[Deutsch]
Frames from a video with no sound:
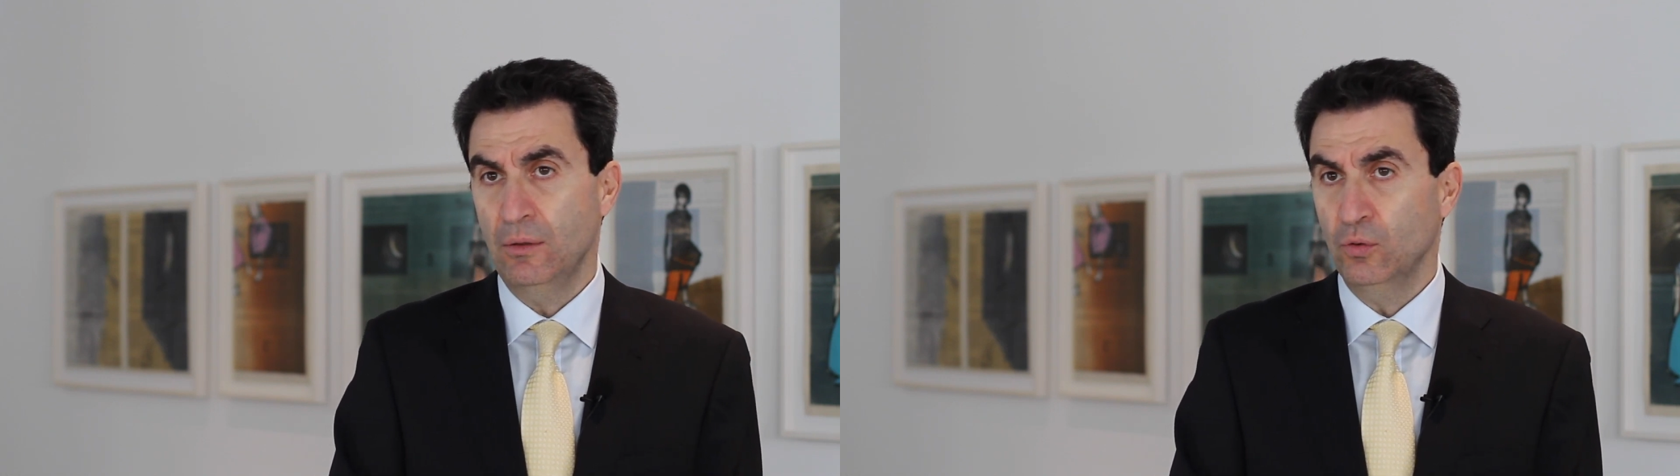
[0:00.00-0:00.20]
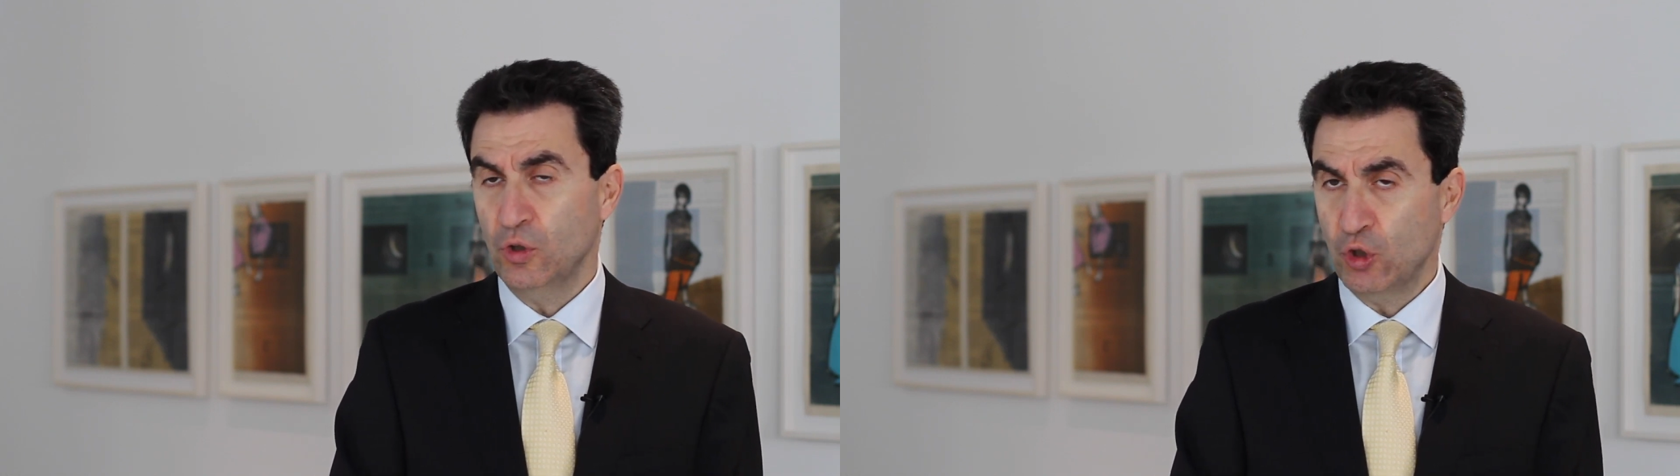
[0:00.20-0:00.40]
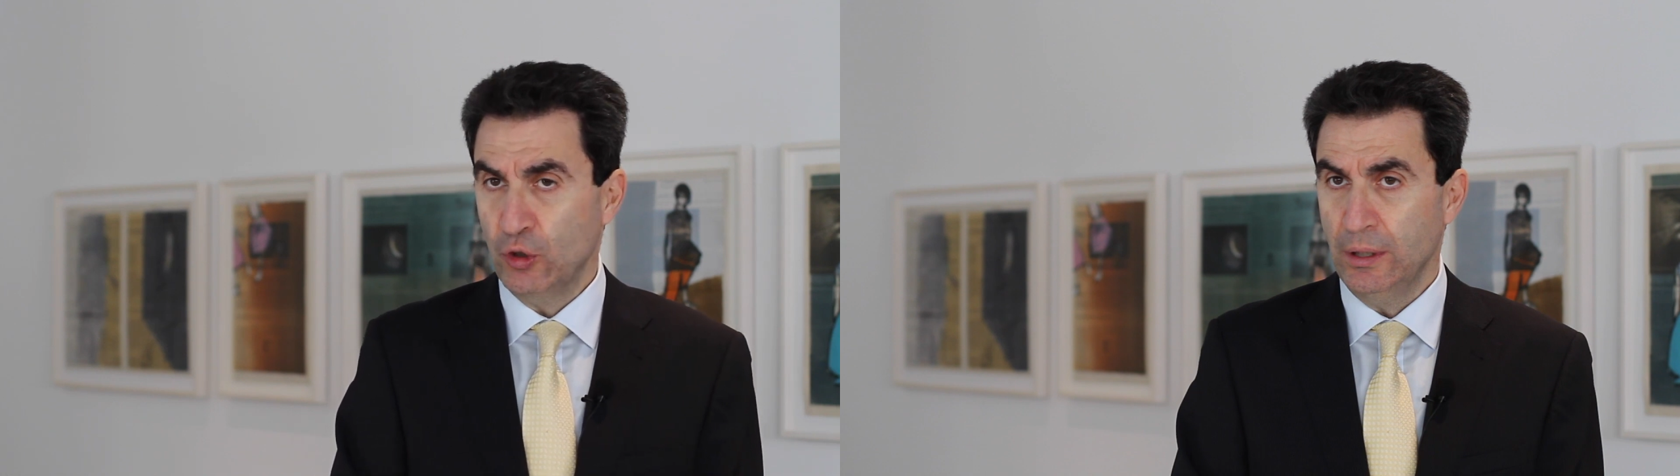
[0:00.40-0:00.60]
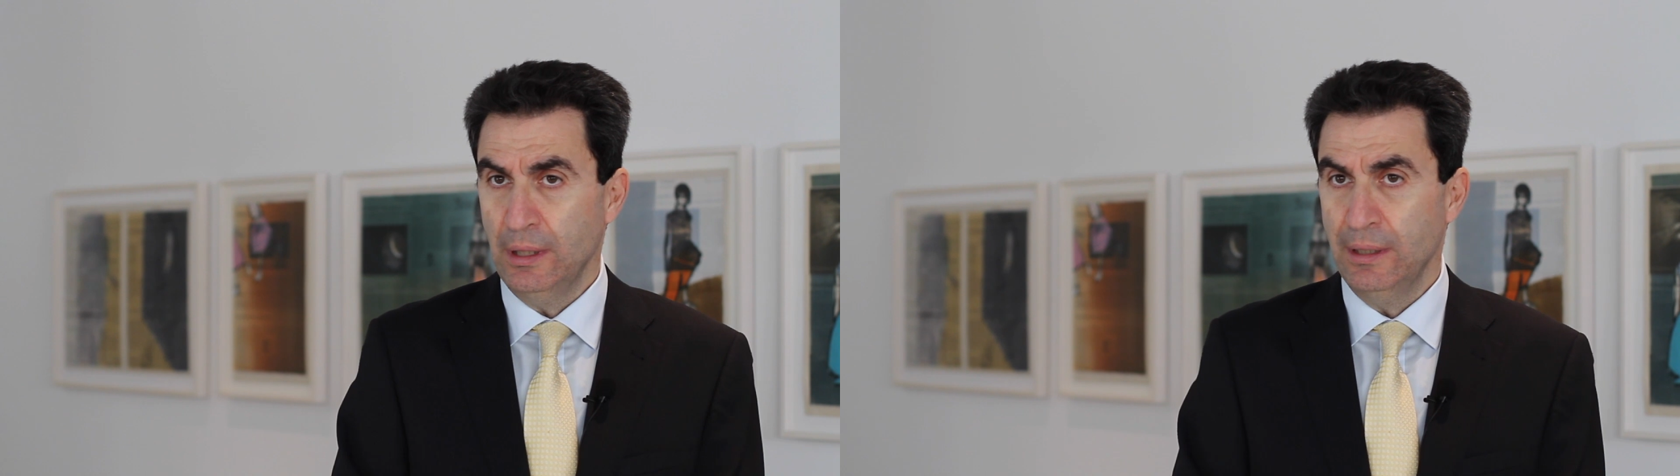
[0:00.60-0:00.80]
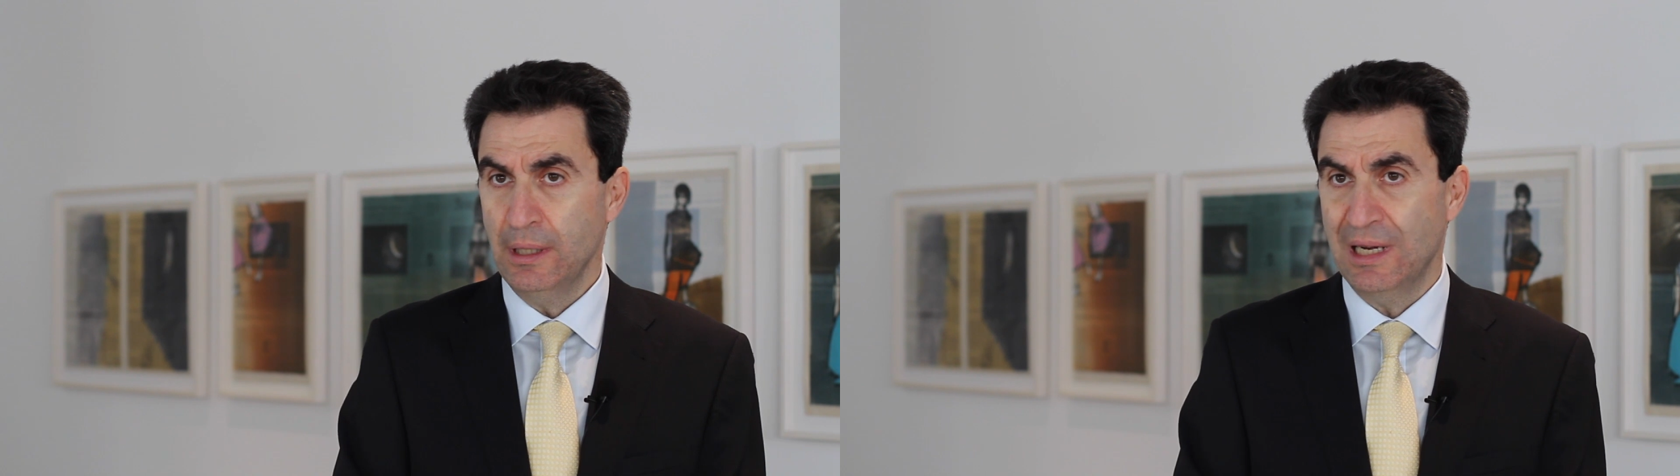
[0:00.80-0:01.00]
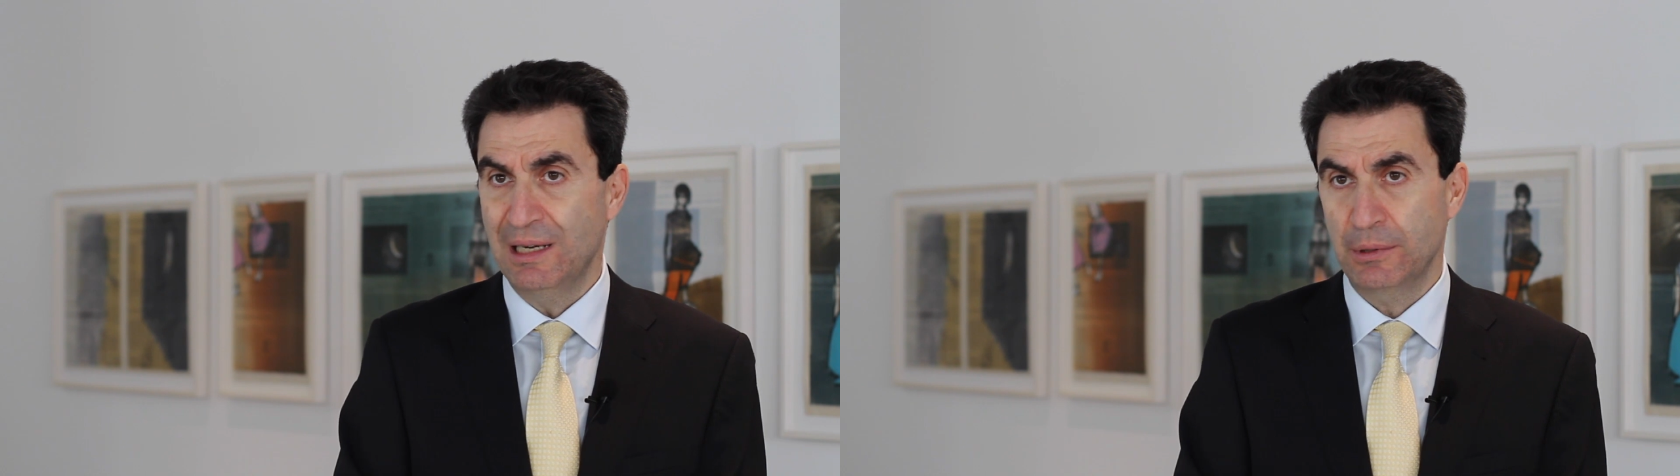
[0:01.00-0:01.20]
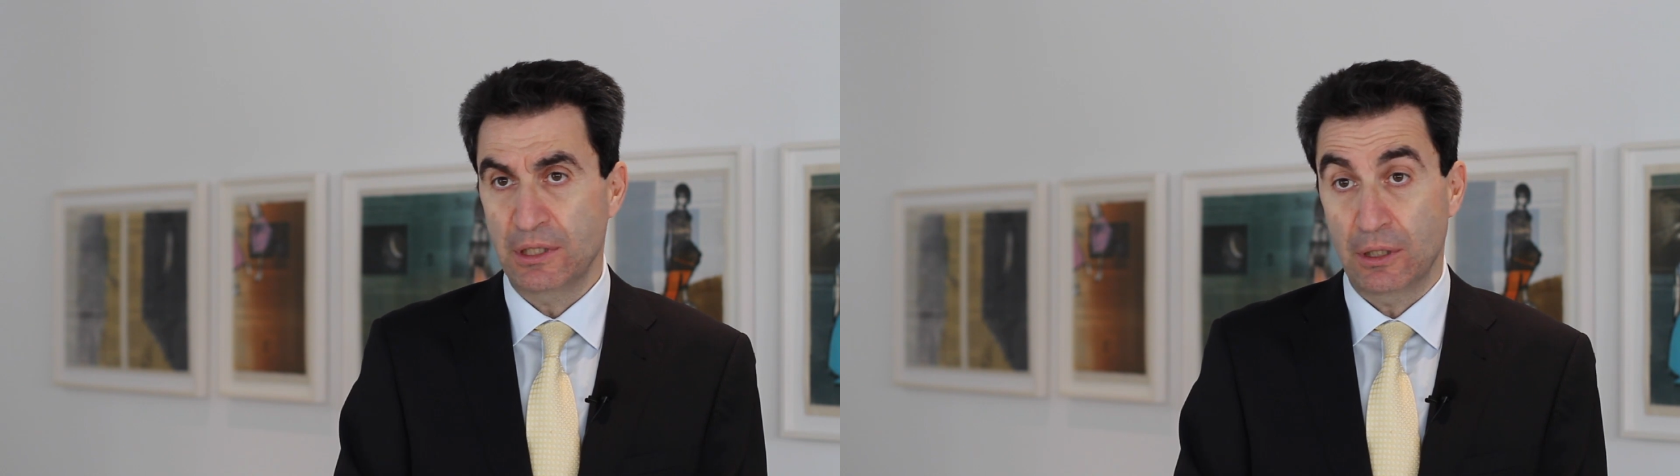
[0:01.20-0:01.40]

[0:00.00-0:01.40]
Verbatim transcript: Unterschiede innerhalb der